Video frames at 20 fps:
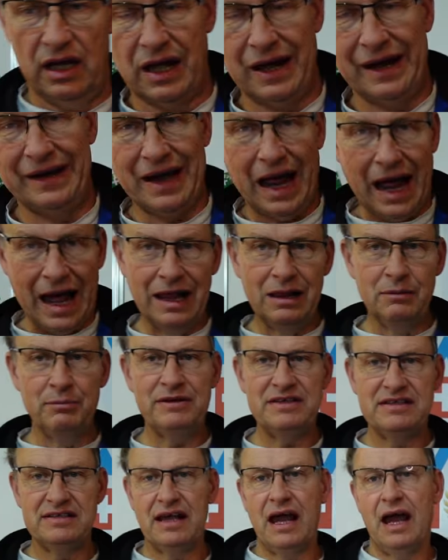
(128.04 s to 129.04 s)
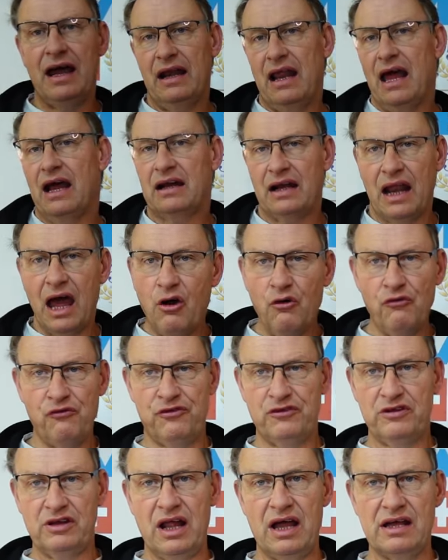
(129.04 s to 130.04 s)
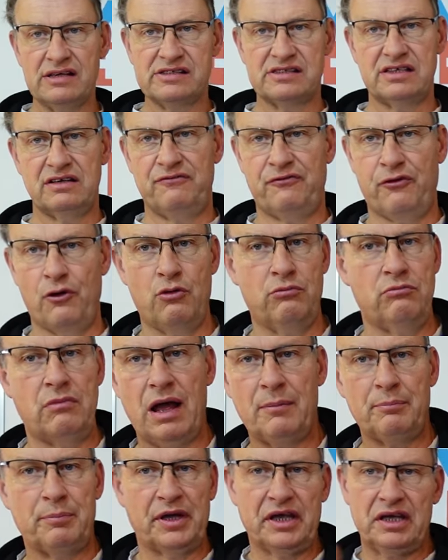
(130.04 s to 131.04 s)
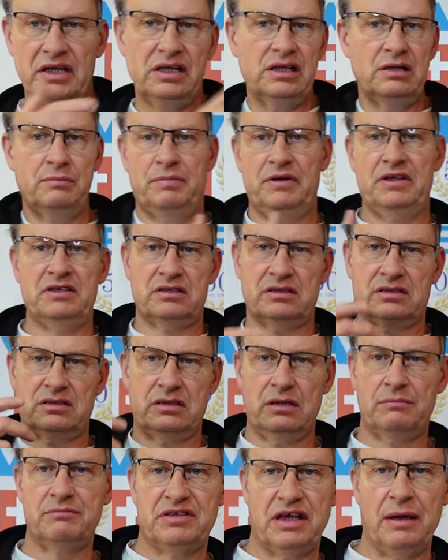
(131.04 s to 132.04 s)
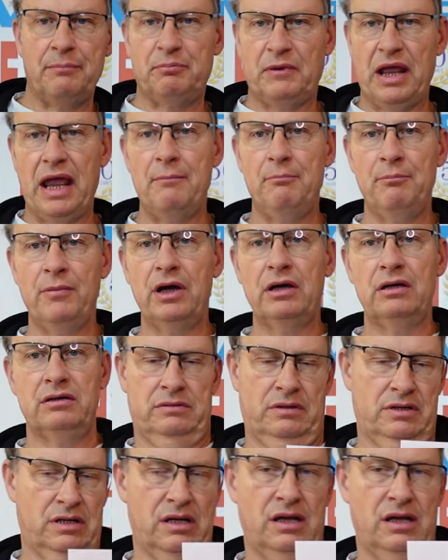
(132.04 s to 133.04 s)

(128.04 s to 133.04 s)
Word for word: ein halbes Jahr lang laufen lasse, vom April bis im September,